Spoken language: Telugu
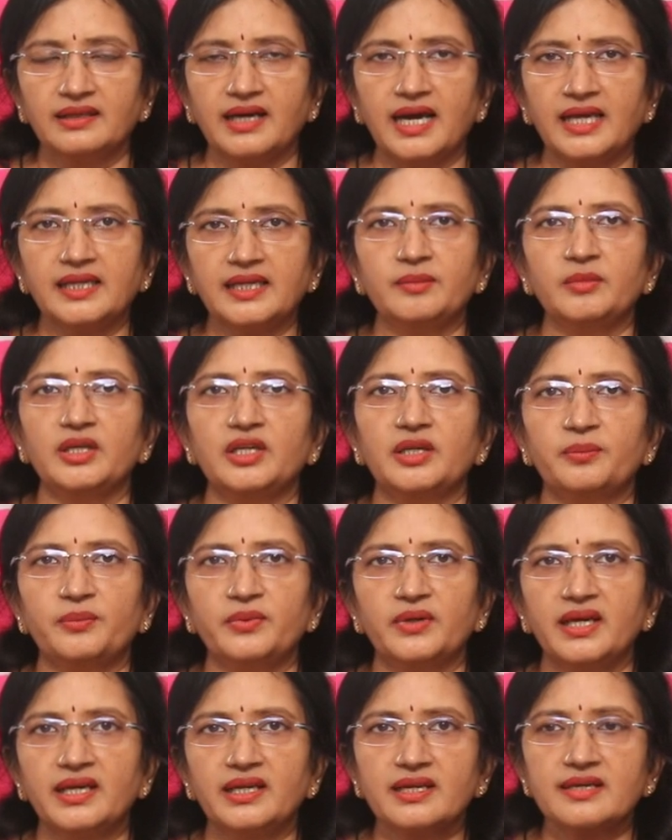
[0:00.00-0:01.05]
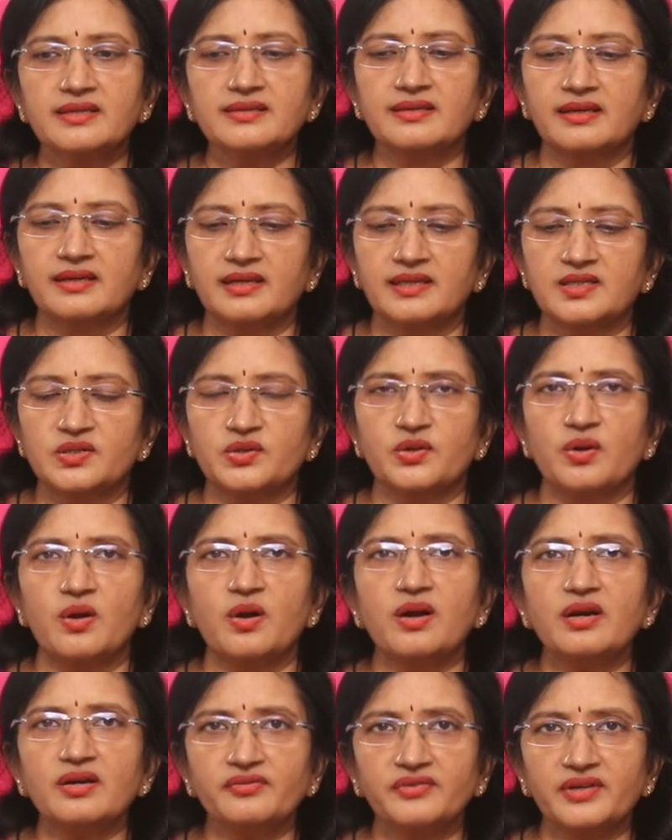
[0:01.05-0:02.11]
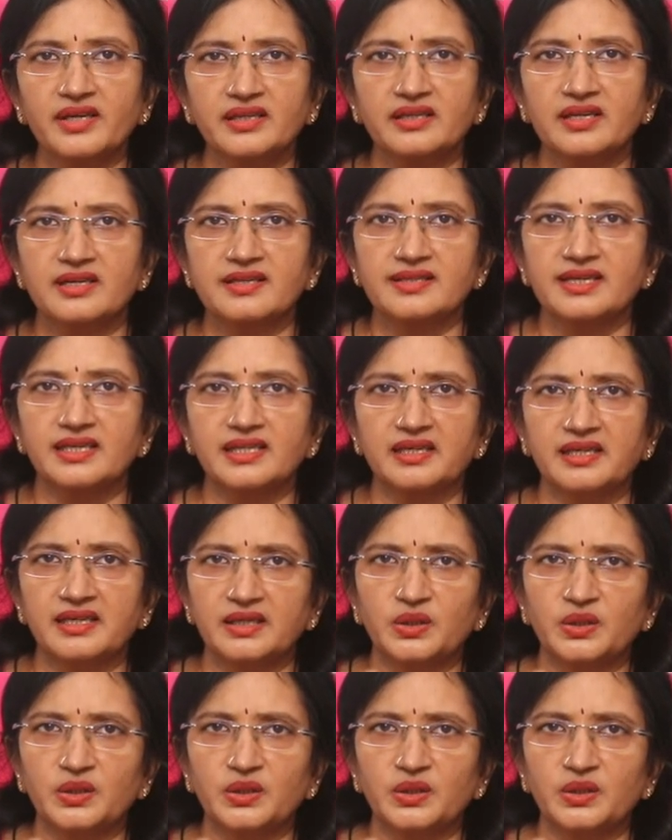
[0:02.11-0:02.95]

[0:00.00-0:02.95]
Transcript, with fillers: కానీ మీరు ఎప్పుడైనా సరే స్ట్రాంగ్ ఫ్రేగ్రెన్స్ అంటే